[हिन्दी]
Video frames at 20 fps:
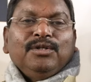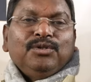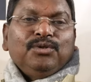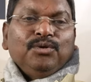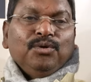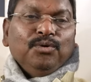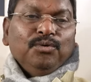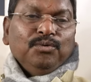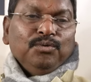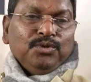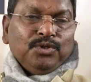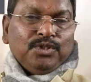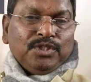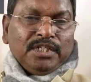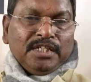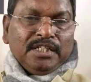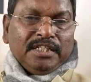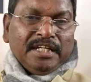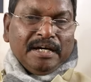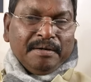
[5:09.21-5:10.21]
तो उस
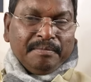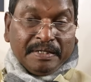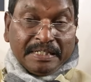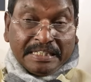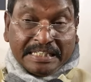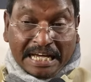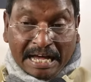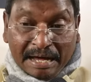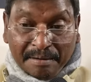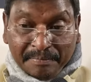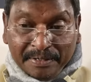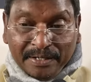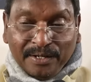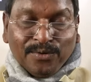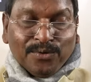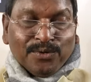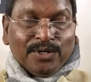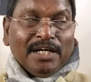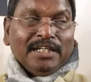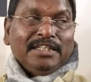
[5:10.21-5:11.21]
चिंता में शामिल
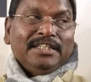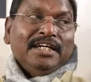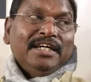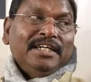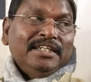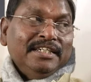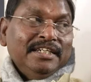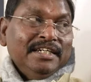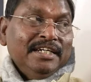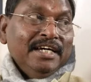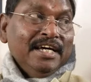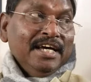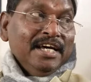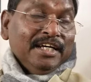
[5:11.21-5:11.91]
होना चाहिए